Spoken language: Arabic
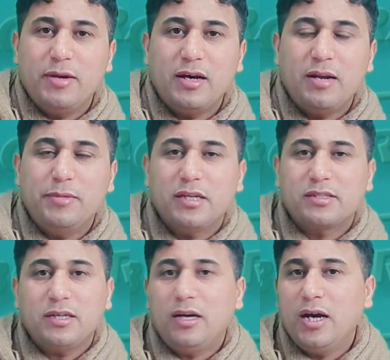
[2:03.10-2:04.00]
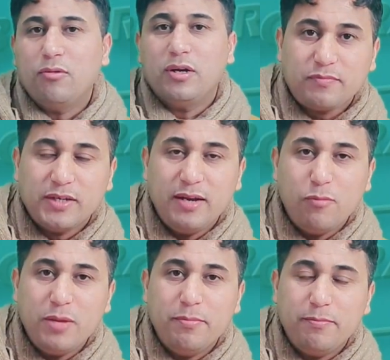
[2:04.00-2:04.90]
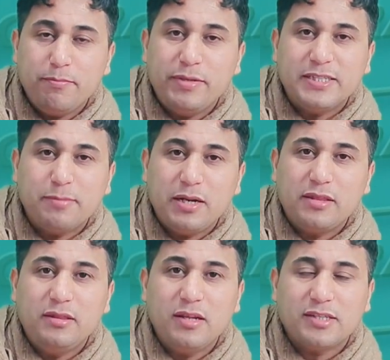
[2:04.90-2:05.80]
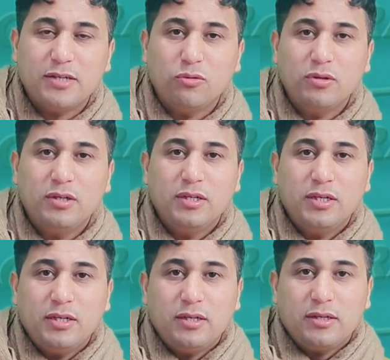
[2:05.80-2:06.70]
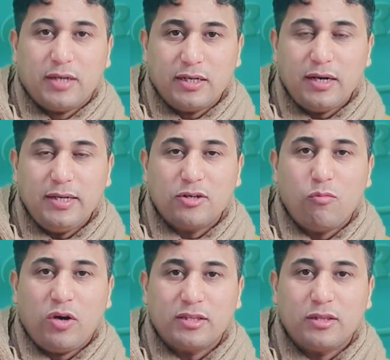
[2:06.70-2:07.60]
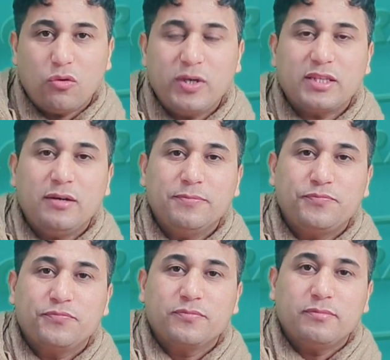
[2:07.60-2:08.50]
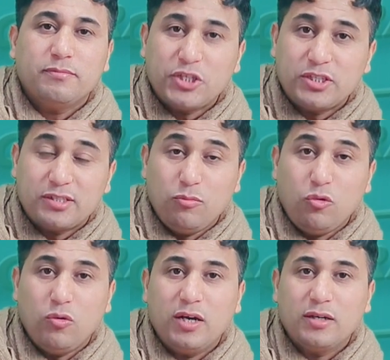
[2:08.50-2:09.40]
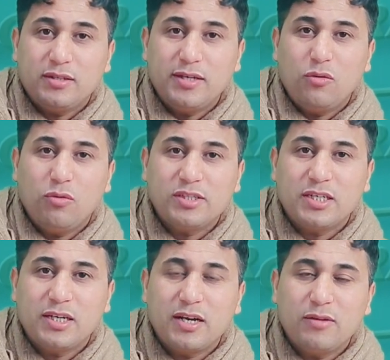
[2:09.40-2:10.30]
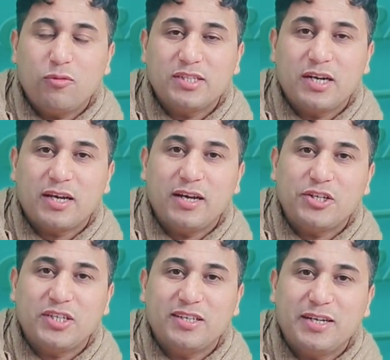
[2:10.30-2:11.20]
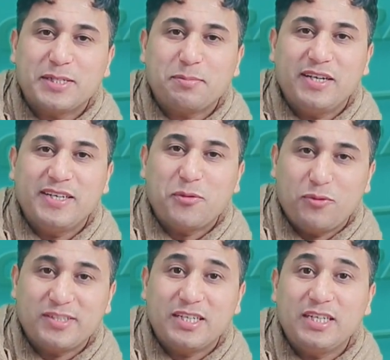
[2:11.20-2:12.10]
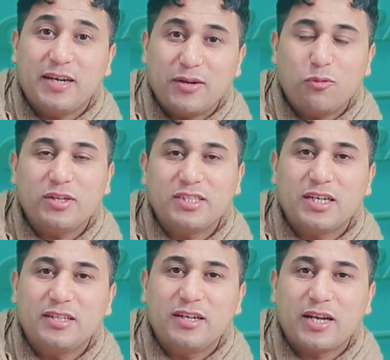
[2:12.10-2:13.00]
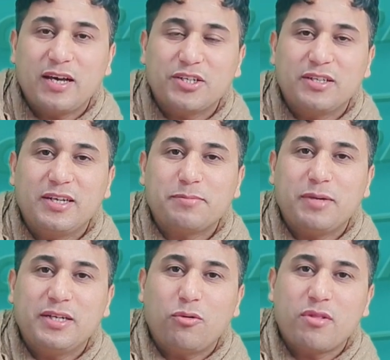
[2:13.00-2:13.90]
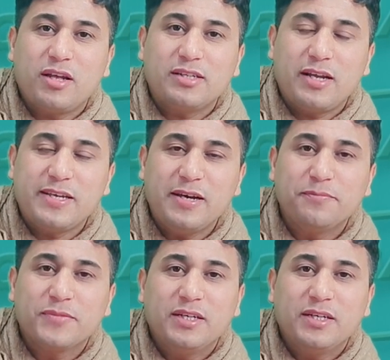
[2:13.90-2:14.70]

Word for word: العالميه للصحه ولا المهم بالنسبه لهاد الناس هادو غنخلي لكم واحد النويطه باش تسمعوها ديال الوزيريه الوزيره الخارجيه ديال اسبانيا الوزيريه الوزيره ديال الخارجيه ديال اسبانيا غونثاليز لايا